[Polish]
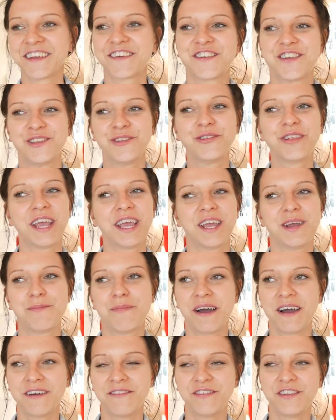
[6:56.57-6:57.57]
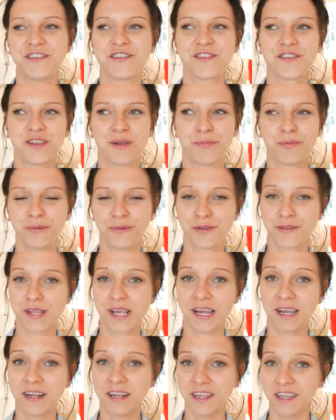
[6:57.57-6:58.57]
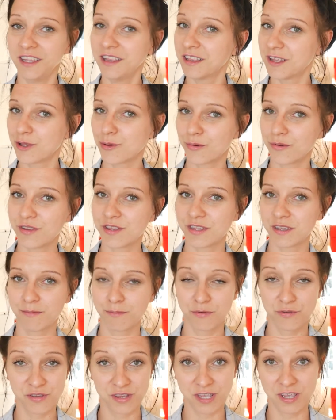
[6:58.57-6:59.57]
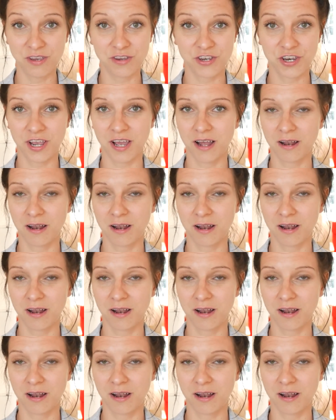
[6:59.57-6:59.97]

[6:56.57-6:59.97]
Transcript: Także tutaj chyba, wiecie co, na północy Anglii inne słońce, mocniejsze